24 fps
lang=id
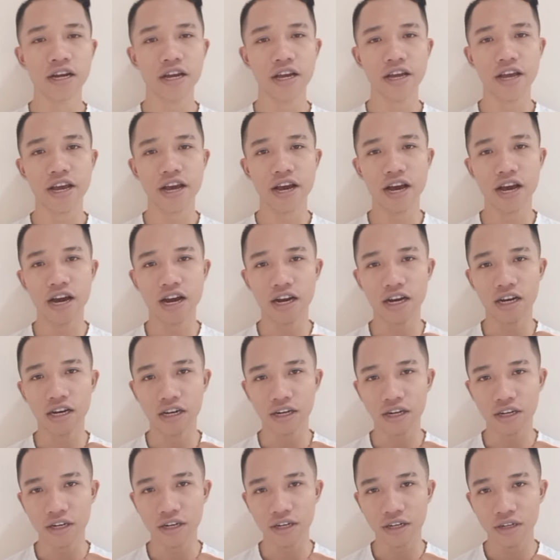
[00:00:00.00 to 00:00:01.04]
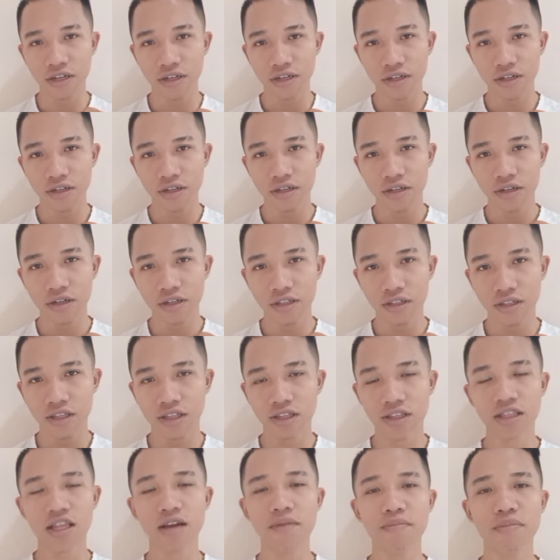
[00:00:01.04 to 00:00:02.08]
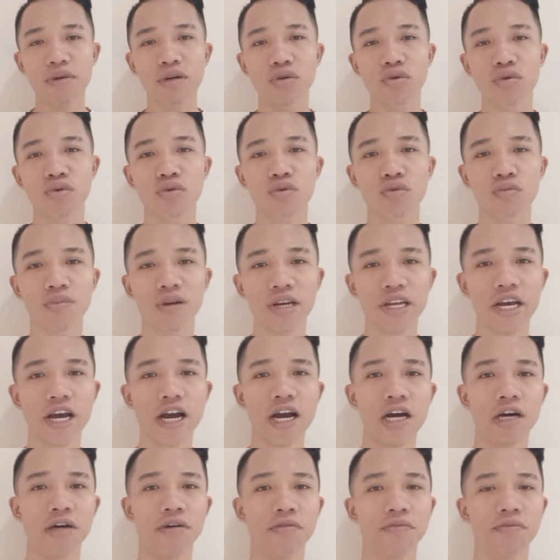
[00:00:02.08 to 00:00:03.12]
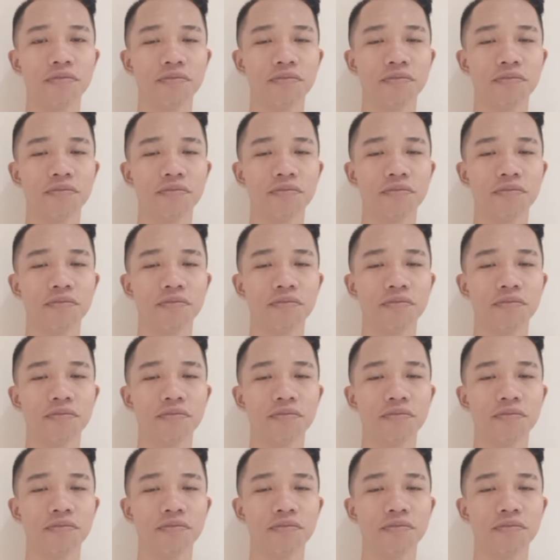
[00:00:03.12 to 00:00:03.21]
yang tetap mendukung beliau.